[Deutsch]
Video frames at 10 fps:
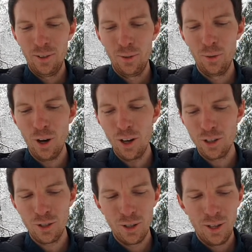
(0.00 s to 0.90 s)
Du
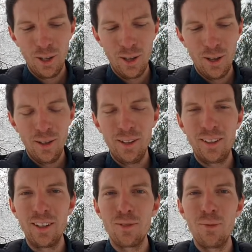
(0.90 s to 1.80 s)
kannst
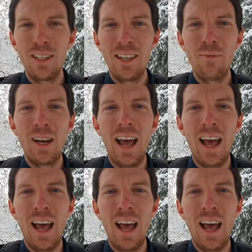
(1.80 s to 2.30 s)
das mit einem